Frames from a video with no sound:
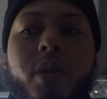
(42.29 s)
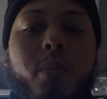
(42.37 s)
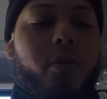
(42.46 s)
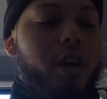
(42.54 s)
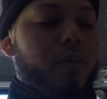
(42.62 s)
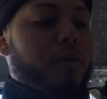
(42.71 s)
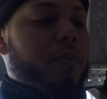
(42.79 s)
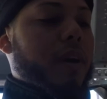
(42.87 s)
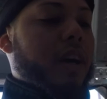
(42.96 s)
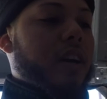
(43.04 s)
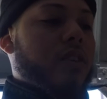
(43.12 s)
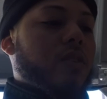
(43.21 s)
porque es muy
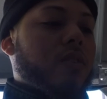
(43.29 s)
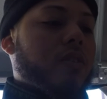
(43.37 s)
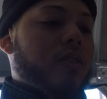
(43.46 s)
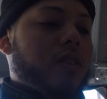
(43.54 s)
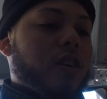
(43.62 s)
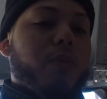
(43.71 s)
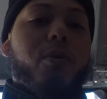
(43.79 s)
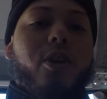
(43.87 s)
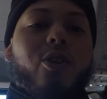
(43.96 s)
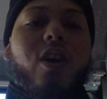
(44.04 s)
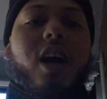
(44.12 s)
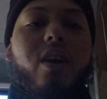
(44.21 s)
pequeño y un
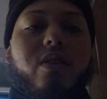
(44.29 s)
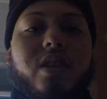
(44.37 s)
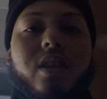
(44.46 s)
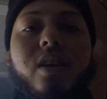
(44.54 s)
poquito caro, sí.